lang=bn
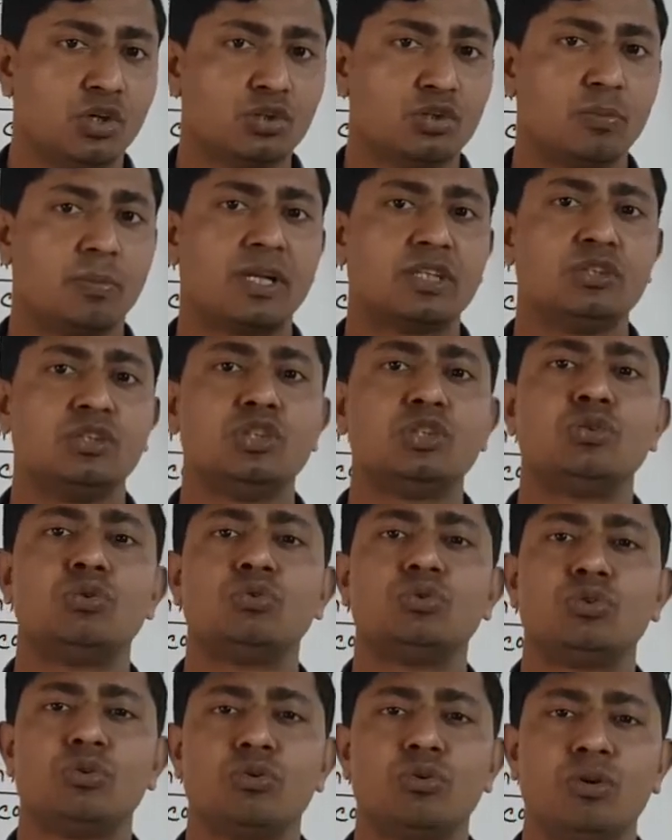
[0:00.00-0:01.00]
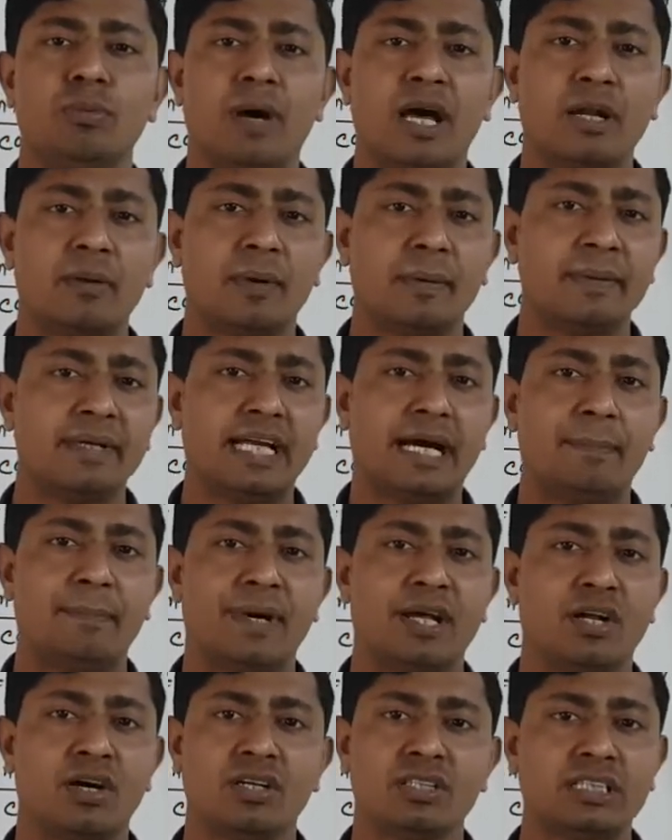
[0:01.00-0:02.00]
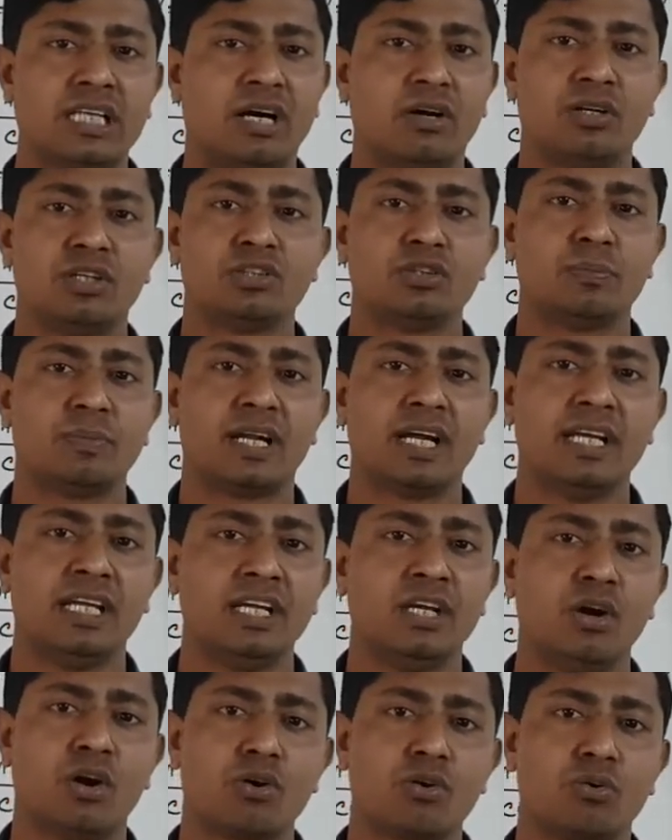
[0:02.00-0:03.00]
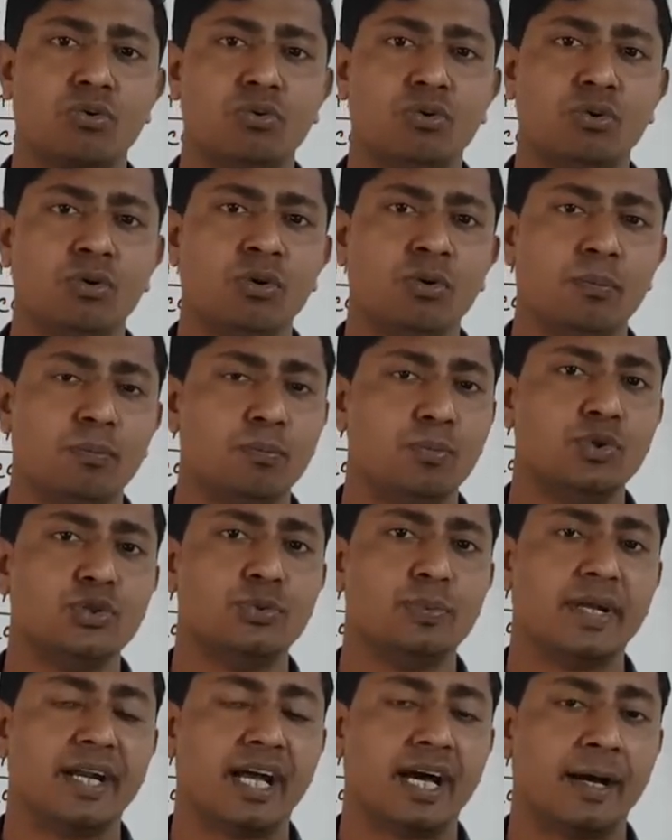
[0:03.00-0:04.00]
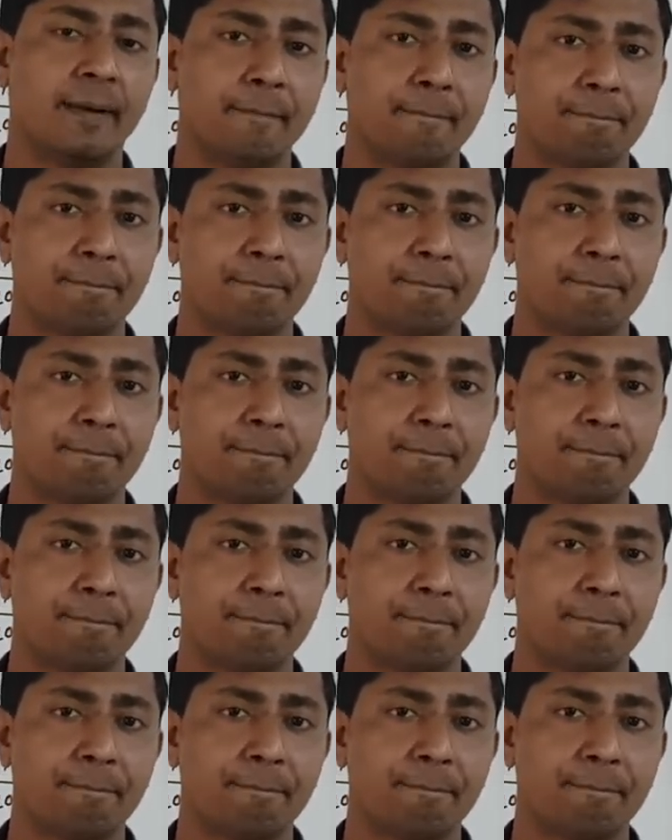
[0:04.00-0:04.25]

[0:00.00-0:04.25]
তোমরা যদি সূত্রগুলো ভালোভাবে না পারো তাহলে তোমরা এই অঙ্কগুলো বুঝবে না